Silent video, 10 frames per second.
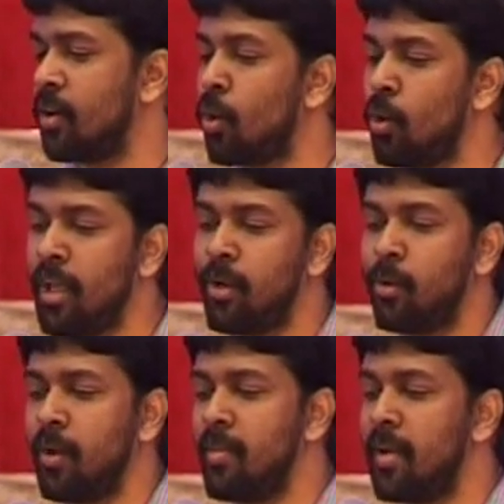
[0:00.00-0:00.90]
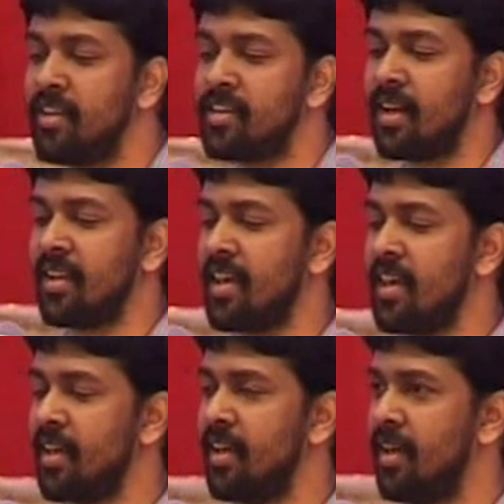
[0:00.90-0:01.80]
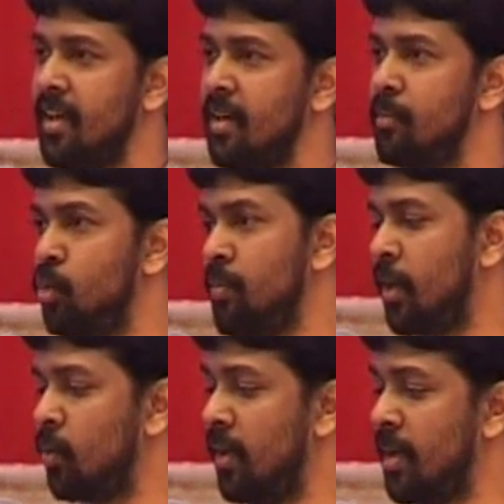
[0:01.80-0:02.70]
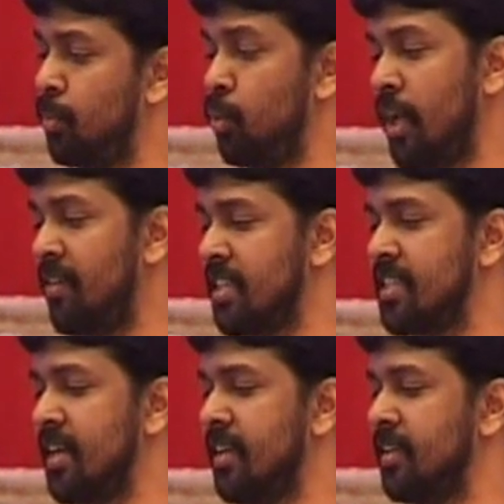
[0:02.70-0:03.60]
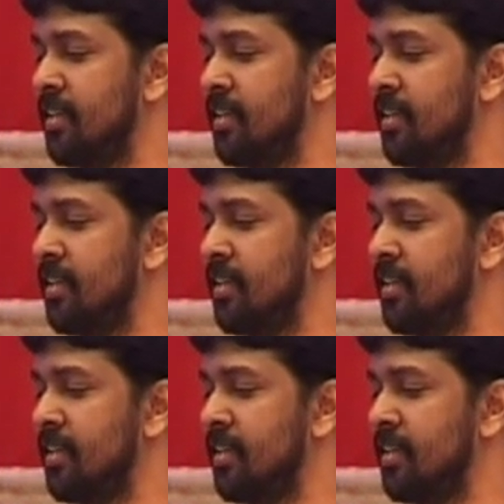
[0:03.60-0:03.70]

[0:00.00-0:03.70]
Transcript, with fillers: கோடி கோடி மனுஷ கதையை பூமிக்குள்ள பூட்டி வச்சான்